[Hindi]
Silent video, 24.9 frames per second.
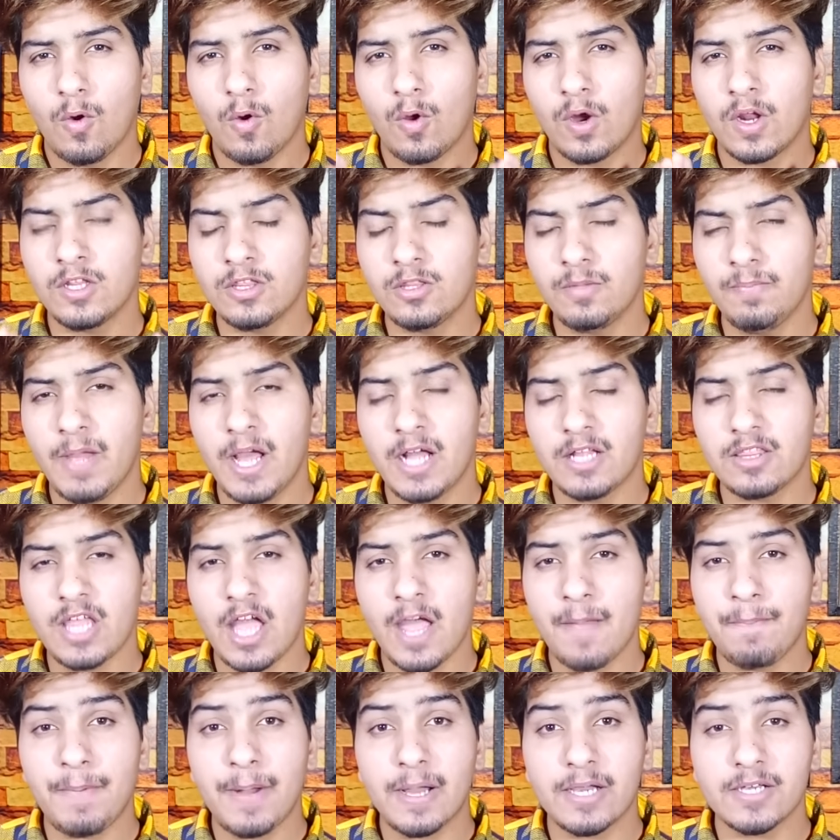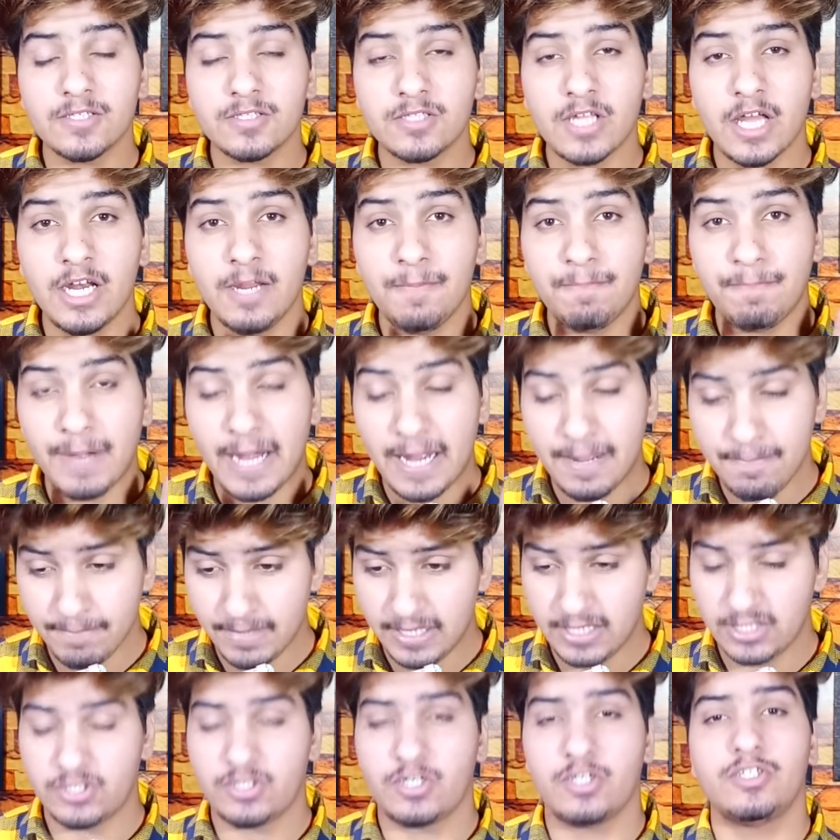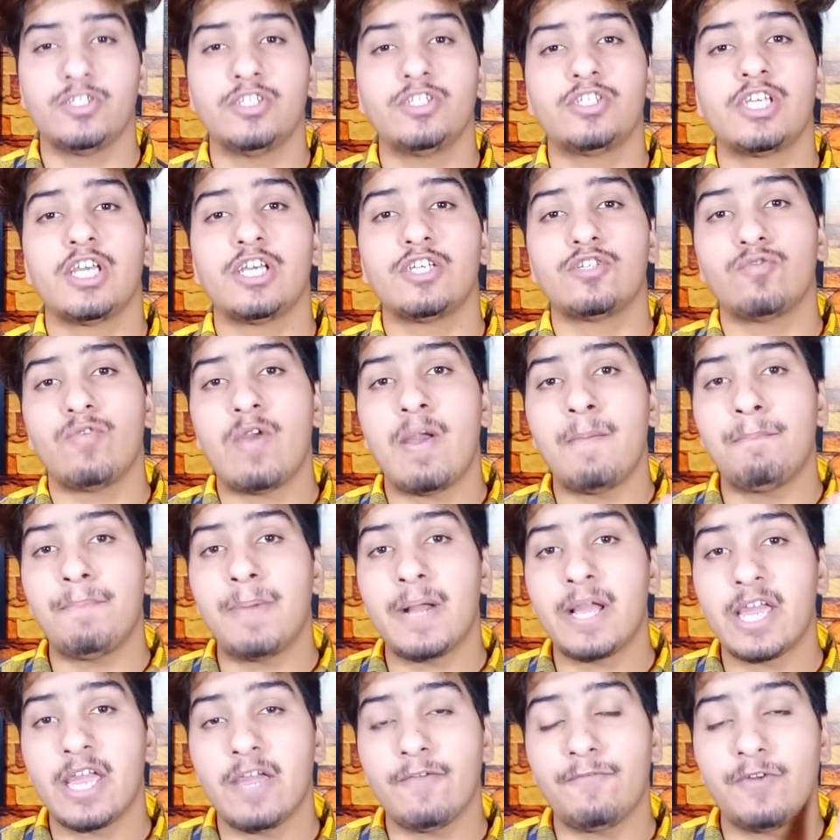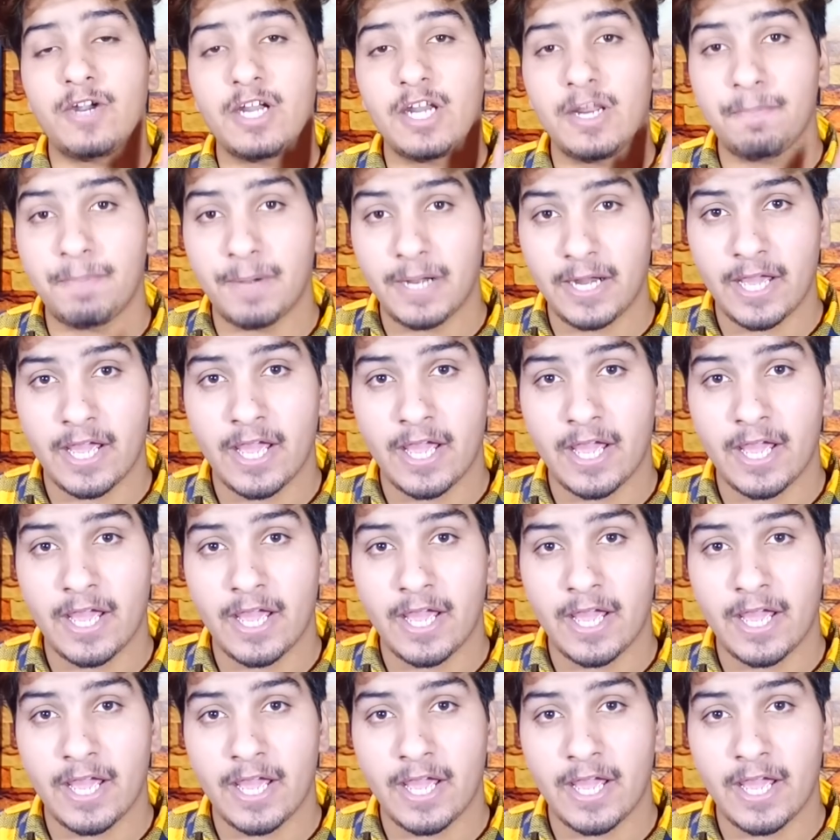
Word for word: और अंत में आता है पाकिस्तानी प्राइम मिनिस्टर जिसके स्वयं पंखे फटे पड़े